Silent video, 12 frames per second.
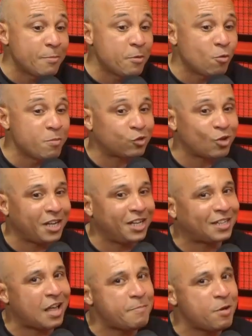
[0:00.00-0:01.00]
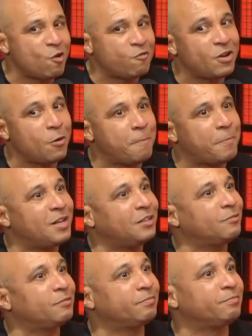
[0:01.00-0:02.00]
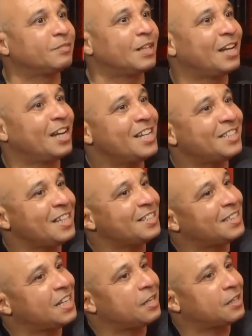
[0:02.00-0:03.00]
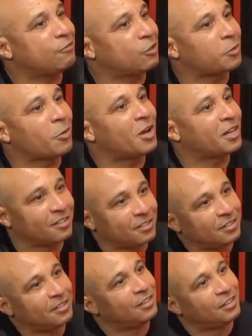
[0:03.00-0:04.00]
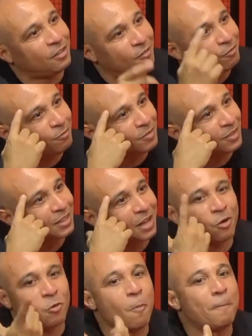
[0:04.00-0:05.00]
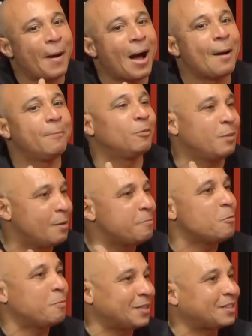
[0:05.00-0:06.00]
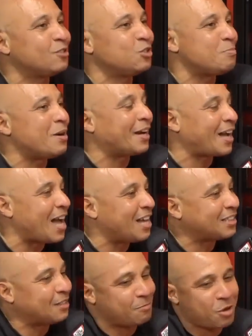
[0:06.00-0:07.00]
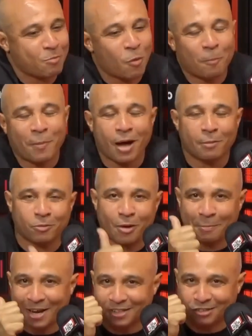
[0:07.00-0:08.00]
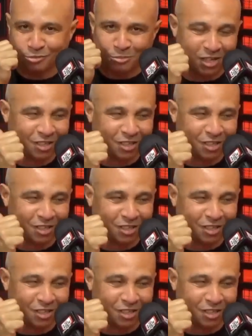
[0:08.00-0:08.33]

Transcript: do Flamengo começou a gritar, amigo. Eu falei, opa, essa é a senha da vitória. Tava com o Pablo, né? Meu parceiro de bancada, meu irmão Pablo, um abraço. Pablo